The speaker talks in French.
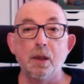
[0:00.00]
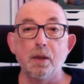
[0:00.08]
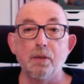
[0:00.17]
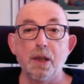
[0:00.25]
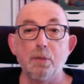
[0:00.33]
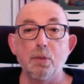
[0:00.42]

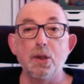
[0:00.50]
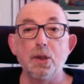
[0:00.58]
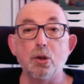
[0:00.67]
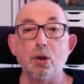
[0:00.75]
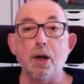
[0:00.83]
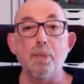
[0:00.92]
évidemment, il
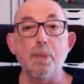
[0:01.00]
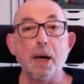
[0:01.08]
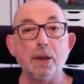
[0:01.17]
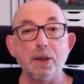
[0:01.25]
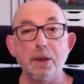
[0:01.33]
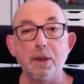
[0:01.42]
se
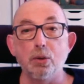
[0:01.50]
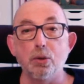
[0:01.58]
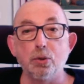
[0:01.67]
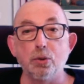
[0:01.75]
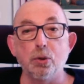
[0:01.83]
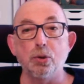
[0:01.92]
répartit
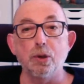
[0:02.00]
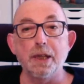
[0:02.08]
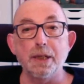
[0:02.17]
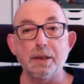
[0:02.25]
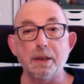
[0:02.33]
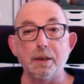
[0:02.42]
autour de
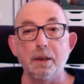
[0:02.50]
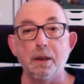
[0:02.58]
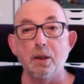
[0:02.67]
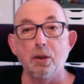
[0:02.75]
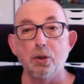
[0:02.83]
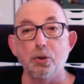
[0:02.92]
l'être,
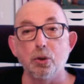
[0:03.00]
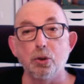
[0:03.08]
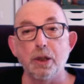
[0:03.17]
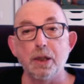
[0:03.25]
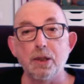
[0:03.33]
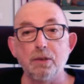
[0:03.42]
autour de
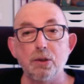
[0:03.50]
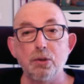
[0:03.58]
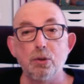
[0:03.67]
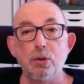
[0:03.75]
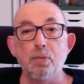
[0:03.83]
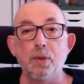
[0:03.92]

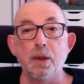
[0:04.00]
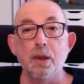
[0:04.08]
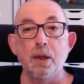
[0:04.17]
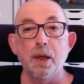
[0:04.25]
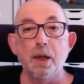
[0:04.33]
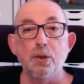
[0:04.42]
l'individu,
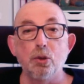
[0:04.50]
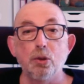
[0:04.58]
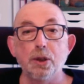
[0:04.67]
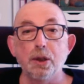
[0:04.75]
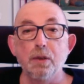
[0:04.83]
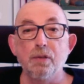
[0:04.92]
et
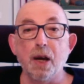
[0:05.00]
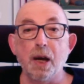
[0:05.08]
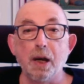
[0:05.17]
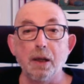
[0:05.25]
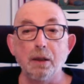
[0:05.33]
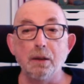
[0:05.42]
donc il
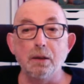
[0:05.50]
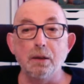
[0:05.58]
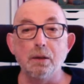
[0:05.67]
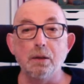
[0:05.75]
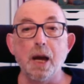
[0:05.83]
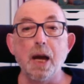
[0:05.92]
va
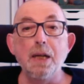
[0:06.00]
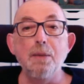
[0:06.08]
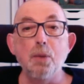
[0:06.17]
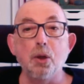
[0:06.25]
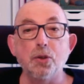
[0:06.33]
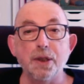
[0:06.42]
euh,
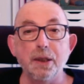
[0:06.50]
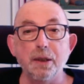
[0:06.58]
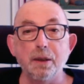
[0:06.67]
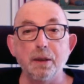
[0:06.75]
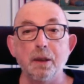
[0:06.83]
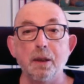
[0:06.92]

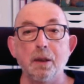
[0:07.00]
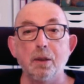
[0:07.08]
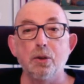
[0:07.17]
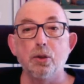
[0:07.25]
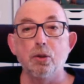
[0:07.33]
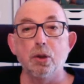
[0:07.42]
alimenter
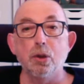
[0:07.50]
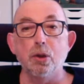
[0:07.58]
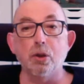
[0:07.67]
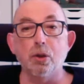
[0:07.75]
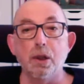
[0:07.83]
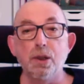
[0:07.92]
donc
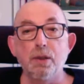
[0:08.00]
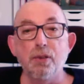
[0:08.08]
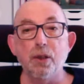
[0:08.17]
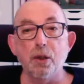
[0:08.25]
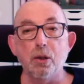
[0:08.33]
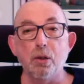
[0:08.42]
les
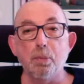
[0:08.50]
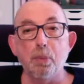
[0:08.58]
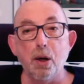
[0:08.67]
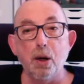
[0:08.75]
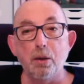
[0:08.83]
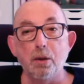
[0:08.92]
différents
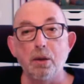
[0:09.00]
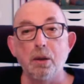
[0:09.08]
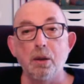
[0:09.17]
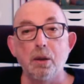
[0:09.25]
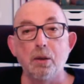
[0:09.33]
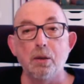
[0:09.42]
plans
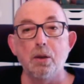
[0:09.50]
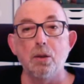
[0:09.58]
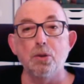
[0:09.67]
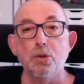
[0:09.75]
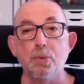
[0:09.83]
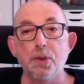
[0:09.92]

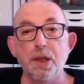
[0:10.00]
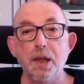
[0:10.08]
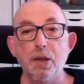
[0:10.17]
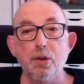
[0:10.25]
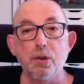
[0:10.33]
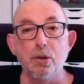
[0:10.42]

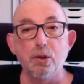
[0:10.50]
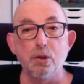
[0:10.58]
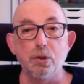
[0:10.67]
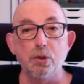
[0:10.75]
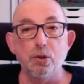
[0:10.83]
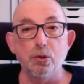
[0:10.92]
subtils
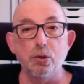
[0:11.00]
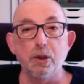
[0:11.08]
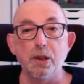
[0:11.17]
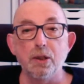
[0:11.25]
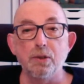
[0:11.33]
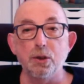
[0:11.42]
de donc de
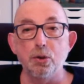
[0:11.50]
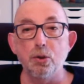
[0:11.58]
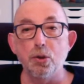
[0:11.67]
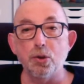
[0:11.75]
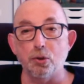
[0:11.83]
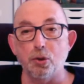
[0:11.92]
l'individu, de
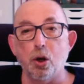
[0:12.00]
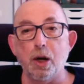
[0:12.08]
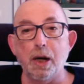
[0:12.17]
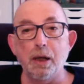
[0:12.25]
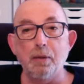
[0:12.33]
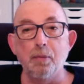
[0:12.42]
son
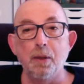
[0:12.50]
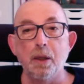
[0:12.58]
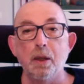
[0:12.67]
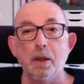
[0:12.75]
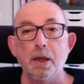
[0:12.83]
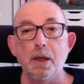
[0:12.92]
aura,
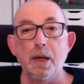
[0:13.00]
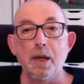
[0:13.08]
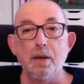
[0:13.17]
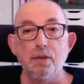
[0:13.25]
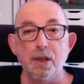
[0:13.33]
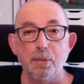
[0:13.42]
et
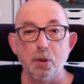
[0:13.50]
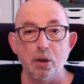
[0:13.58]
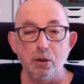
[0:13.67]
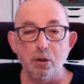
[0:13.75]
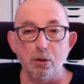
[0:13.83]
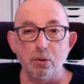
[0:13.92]

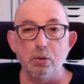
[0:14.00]
évidemment